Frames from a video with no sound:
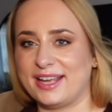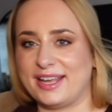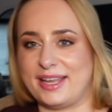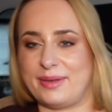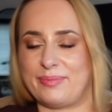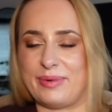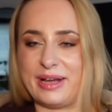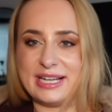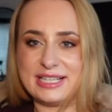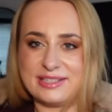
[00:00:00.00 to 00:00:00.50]

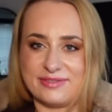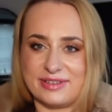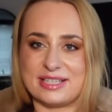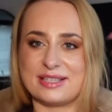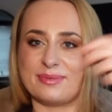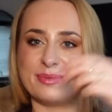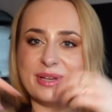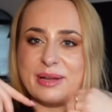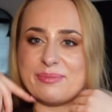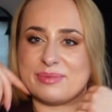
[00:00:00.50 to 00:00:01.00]
I parę z
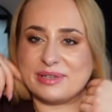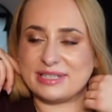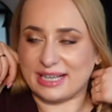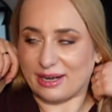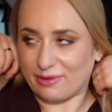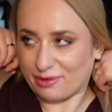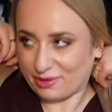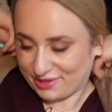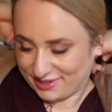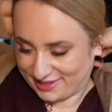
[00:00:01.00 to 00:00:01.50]
Was mi
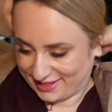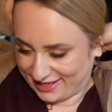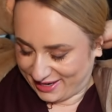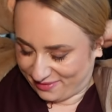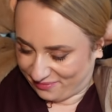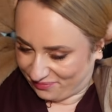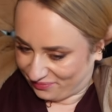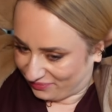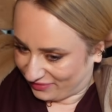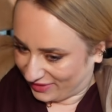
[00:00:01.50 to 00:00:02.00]
napisało,
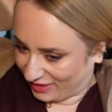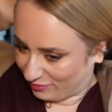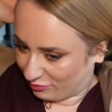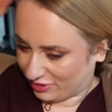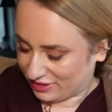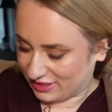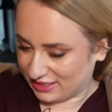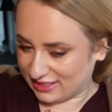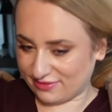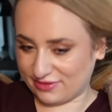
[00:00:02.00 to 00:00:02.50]
że
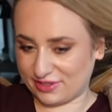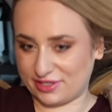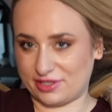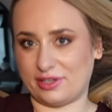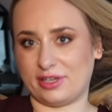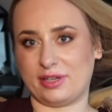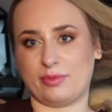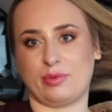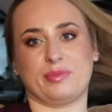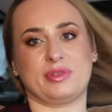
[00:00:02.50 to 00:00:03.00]
byłyście
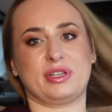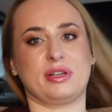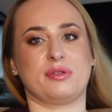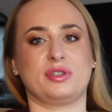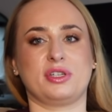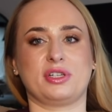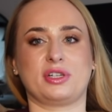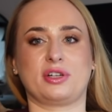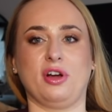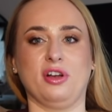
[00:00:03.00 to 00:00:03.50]
zawiedzione, bo
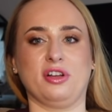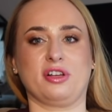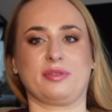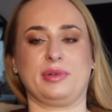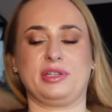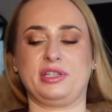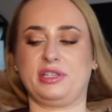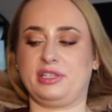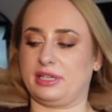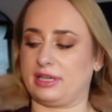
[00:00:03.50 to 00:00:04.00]
myślałyście, że kolor
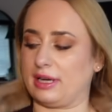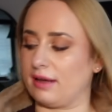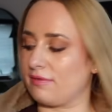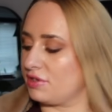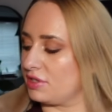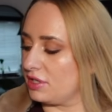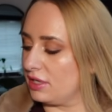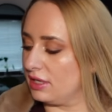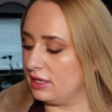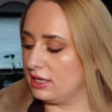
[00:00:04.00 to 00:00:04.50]
będzie
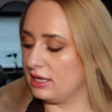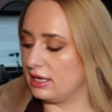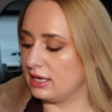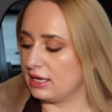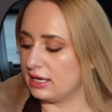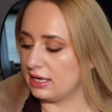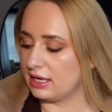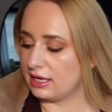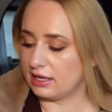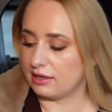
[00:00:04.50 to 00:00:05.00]
ciekawszy.
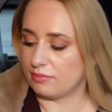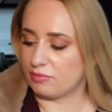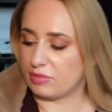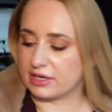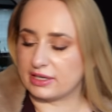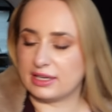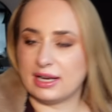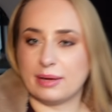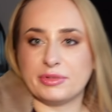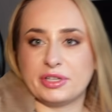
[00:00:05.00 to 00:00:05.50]
Bo
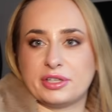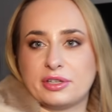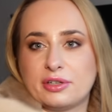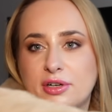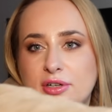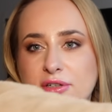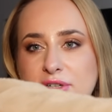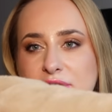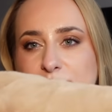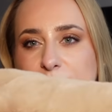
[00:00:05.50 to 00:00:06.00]
jak dla mnie ten
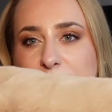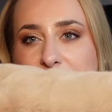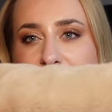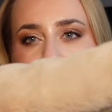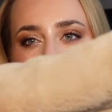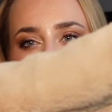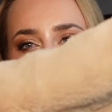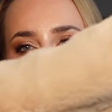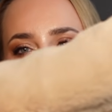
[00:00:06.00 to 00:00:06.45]
kolor jest bardzo